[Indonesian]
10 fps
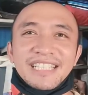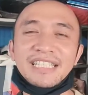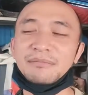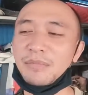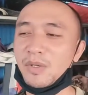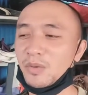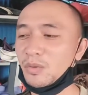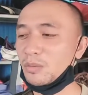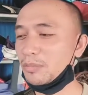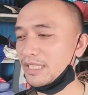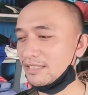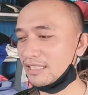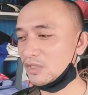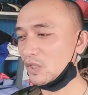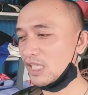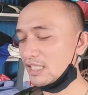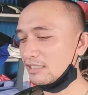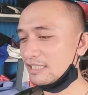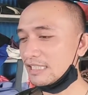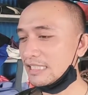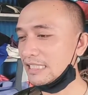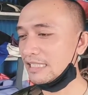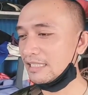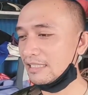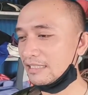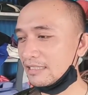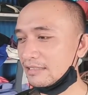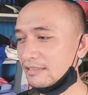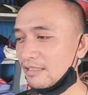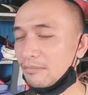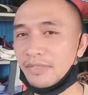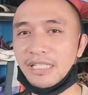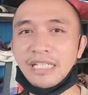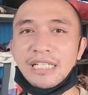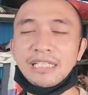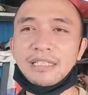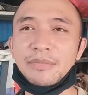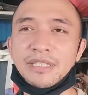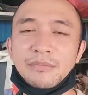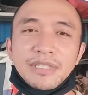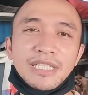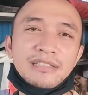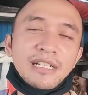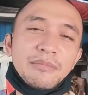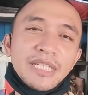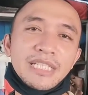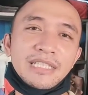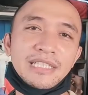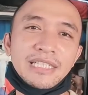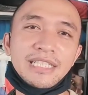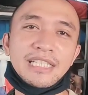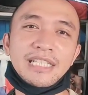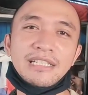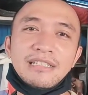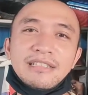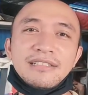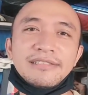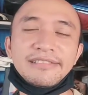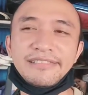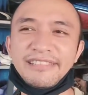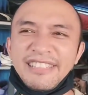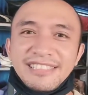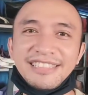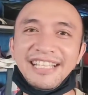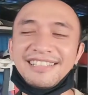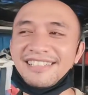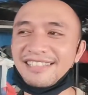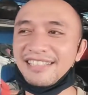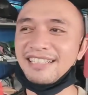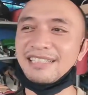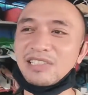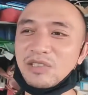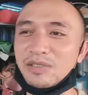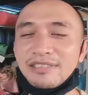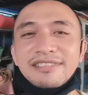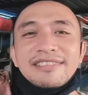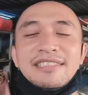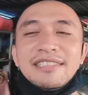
saya mau bikin tas joran nih di sini sama teman-teman SAB ini eh, desainernya langsung